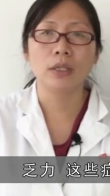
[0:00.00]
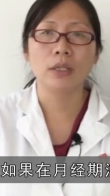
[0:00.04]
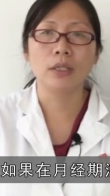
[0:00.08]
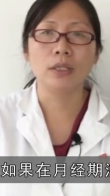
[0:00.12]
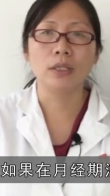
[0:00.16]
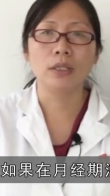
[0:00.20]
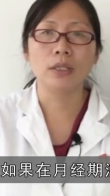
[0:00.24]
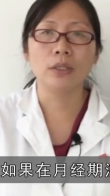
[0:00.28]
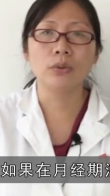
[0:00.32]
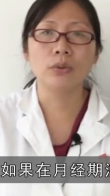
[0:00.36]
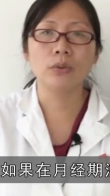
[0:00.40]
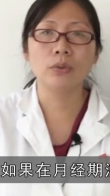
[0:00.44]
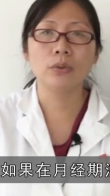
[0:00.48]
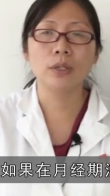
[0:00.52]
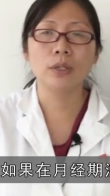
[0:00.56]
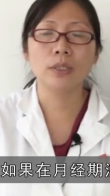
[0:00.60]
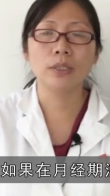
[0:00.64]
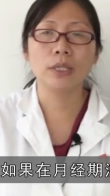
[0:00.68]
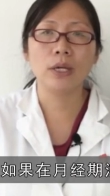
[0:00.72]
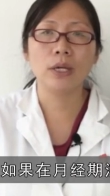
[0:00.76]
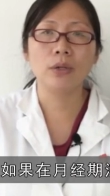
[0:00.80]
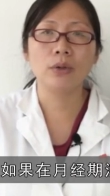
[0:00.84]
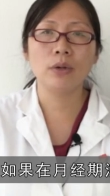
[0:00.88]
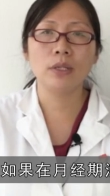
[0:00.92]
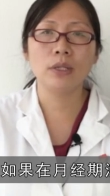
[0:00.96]
你如果
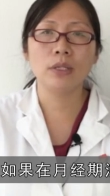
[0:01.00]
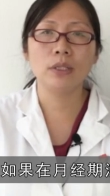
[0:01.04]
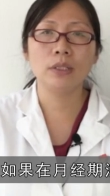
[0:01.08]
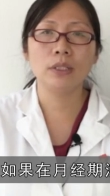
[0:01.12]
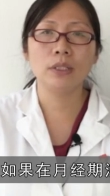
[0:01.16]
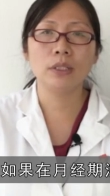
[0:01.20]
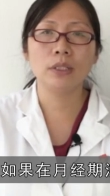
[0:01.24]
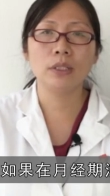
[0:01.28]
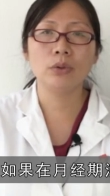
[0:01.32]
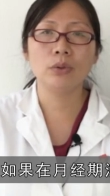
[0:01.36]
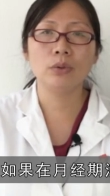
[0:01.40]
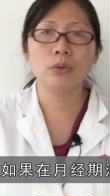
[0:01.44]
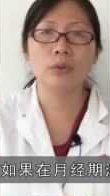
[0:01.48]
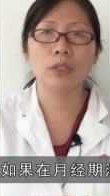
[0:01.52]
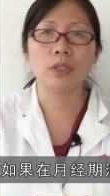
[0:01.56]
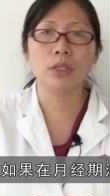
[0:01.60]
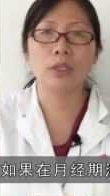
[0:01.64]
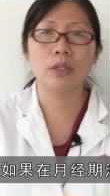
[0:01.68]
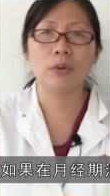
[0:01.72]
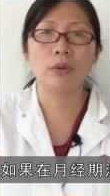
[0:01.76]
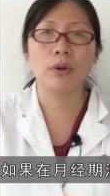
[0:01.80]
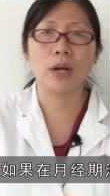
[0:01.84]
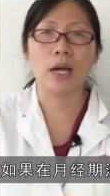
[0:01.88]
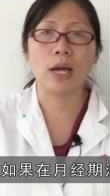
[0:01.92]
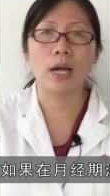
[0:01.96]
在月经期注射
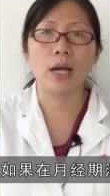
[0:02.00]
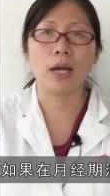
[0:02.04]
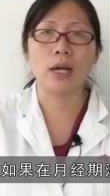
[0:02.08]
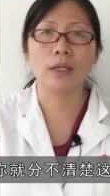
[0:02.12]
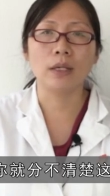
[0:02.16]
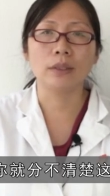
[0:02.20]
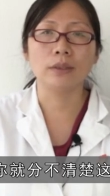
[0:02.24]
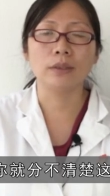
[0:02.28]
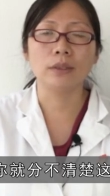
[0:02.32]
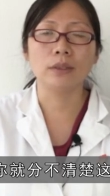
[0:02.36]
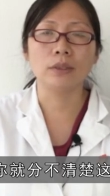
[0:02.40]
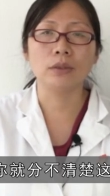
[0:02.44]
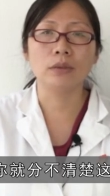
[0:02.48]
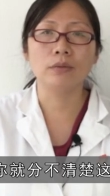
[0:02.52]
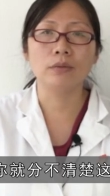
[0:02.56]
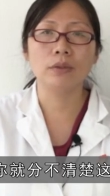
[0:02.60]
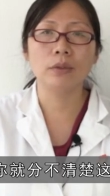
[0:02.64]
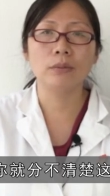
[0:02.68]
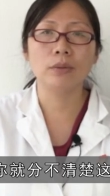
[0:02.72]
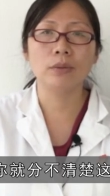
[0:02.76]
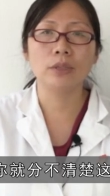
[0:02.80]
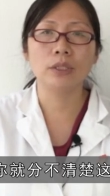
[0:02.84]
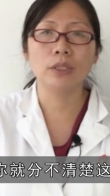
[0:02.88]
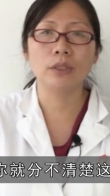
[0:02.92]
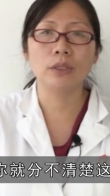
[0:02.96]
的话，你就
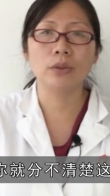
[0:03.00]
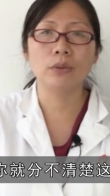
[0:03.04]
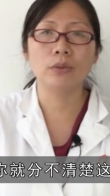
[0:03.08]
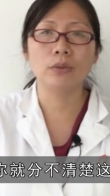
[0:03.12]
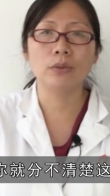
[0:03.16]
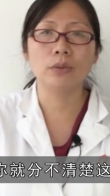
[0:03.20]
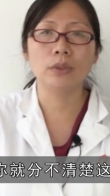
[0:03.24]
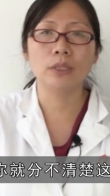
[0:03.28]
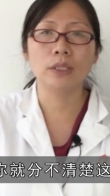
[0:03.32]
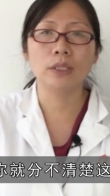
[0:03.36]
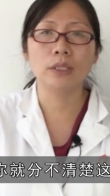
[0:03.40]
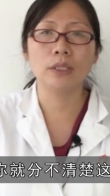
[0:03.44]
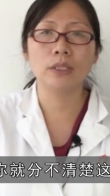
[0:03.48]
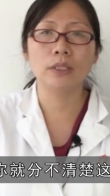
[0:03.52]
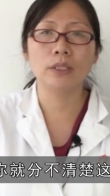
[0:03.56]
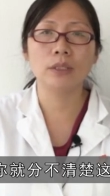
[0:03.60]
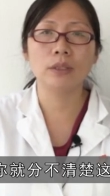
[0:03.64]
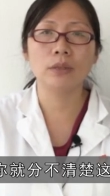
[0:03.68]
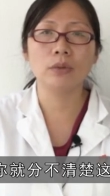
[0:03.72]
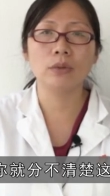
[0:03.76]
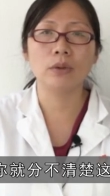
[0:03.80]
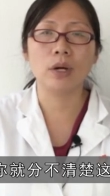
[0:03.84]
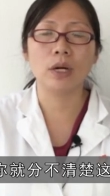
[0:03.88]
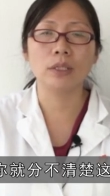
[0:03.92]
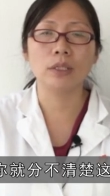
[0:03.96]
分不清楚这些
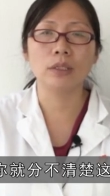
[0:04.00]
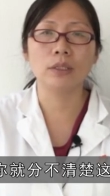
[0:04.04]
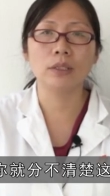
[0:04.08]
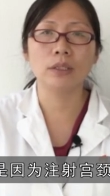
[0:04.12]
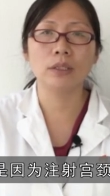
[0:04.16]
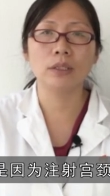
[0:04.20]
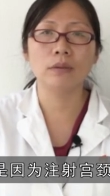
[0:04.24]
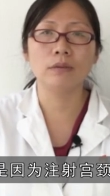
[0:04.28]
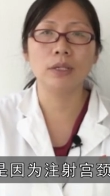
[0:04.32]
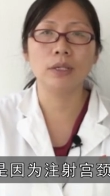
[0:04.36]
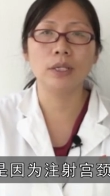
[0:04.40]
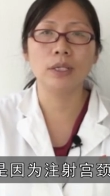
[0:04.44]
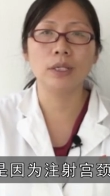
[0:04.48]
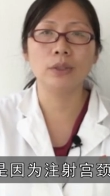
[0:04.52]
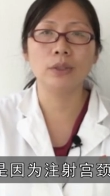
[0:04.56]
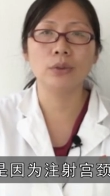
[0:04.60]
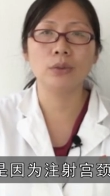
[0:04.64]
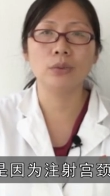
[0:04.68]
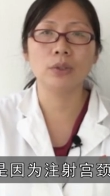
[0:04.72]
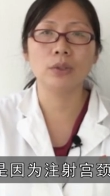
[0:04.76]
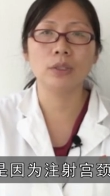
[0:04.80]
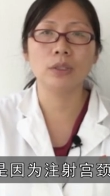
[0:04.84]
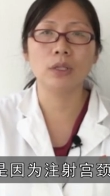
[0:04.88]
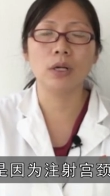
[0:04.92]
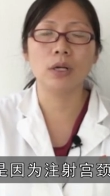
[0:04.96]
症状是因为
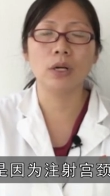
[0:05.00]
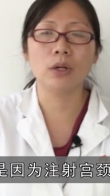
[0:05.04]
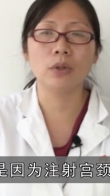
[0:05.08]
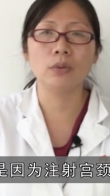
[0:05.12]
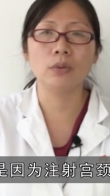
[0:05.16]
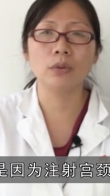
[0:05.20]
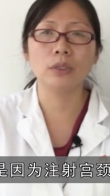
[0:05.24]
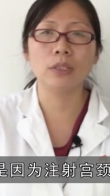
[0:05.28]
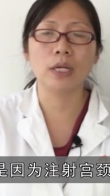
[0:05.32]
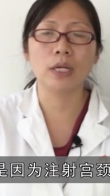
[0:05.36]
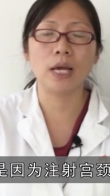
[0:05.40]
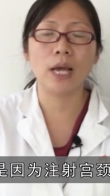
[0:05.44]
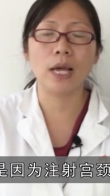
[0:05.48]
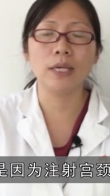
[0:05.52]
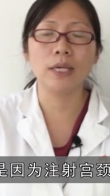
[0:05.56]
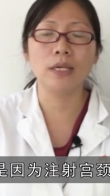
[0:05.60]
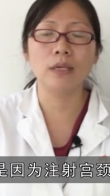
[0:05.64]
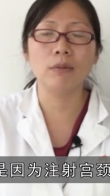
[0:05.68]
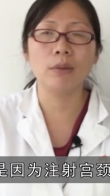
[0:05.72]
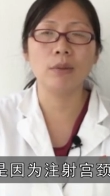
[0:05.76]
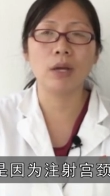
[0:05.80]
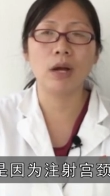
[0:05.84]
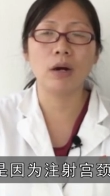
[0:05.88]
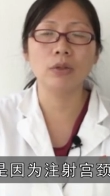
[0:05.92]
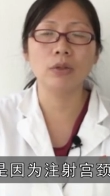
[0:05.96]
注射宫颈癌
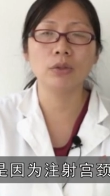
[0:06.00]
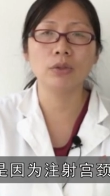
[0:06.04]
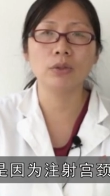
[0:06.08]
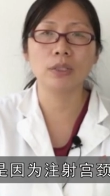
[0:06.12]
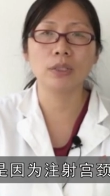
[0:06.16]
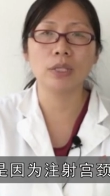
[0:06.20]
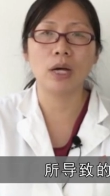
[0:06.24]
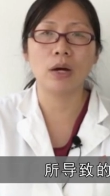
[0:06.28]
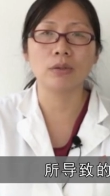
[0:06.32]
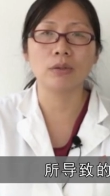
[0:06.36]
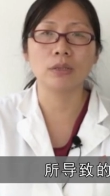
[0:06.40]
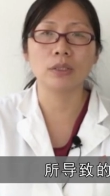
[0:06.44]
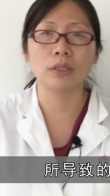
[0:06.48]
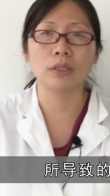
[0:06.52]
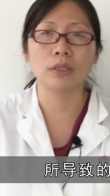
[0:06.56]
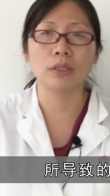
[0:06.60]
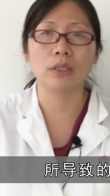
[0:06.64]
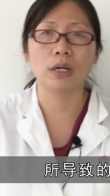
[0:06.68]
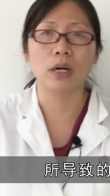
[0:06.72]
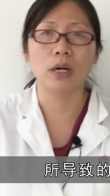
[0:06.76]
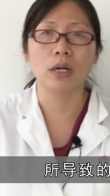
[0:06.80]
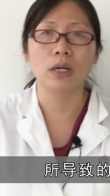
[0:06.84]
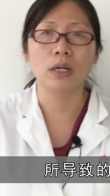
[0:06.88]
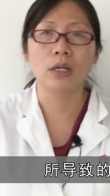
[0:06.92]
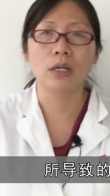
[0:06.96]
疫苗所导致
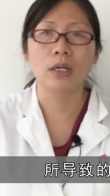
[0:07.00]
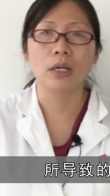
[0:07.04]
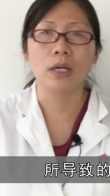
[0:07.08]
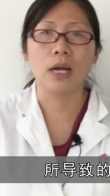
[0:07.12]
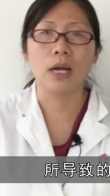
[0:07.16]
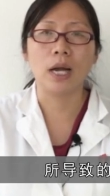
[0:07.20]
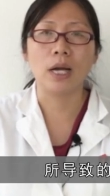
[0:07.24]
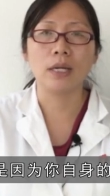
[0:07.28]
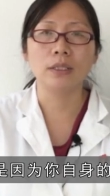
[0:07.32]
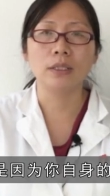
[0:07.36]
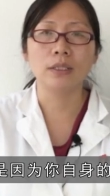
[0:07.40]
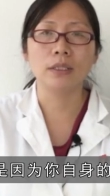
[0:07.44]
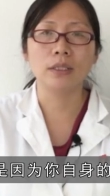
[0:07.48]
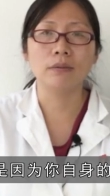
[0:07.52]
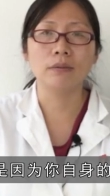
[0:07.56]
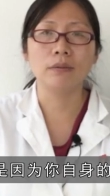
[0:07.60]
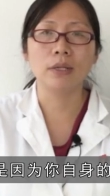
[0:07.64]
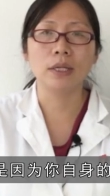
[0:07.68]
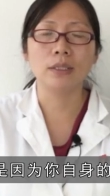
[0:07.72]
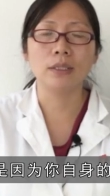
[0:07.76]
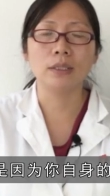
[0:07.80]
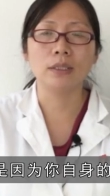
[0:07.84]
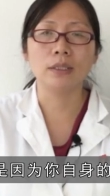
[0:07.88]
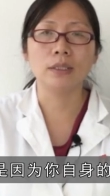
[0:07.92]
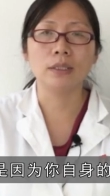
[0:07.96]
的，还是因
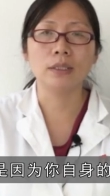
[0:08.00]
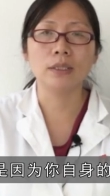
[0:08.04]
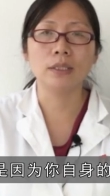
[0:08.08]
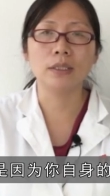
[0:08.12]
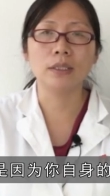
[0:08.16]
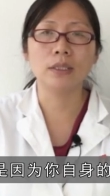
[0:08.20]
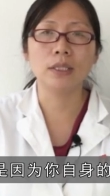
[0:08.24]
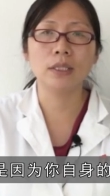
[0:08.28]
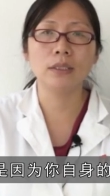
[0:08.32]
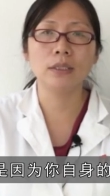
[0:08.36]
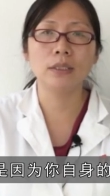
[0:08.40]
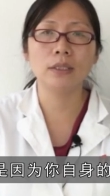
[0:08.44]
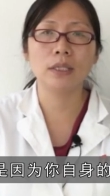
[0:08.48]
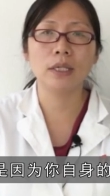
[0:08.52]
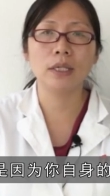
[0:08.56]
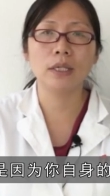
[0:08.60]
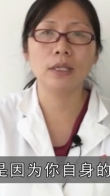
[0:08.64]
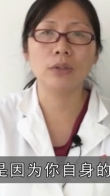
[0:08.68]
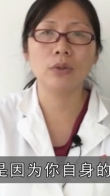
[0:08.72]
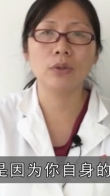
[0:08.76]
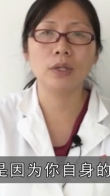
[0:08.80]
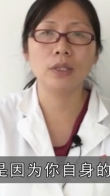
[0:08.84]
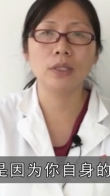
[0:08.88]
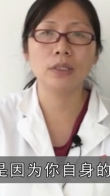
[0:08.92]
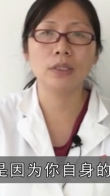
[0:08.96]
为你自身这个
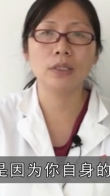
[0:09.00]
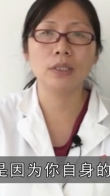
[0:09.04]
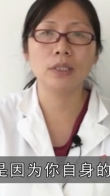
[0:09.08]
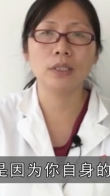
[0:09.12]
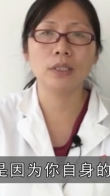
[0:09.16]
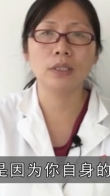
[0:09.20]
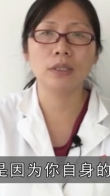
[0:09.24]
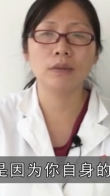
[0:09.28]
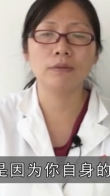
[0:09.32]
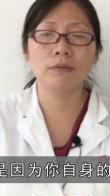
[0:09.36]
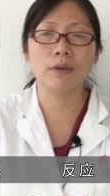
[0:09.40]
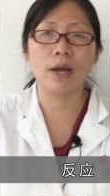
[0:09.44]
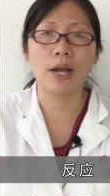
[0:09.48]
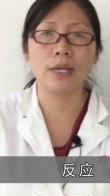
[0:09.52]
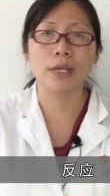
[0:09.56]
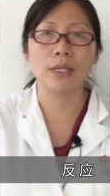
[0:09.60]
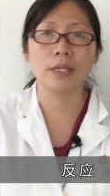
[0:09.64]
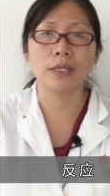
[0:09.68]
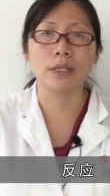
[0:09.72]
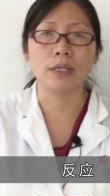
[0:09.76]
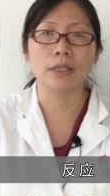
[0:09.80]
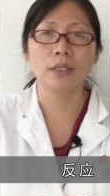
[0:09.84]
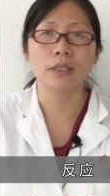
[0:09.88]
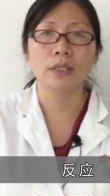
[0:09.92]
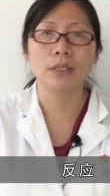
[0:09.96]
月经期的反应。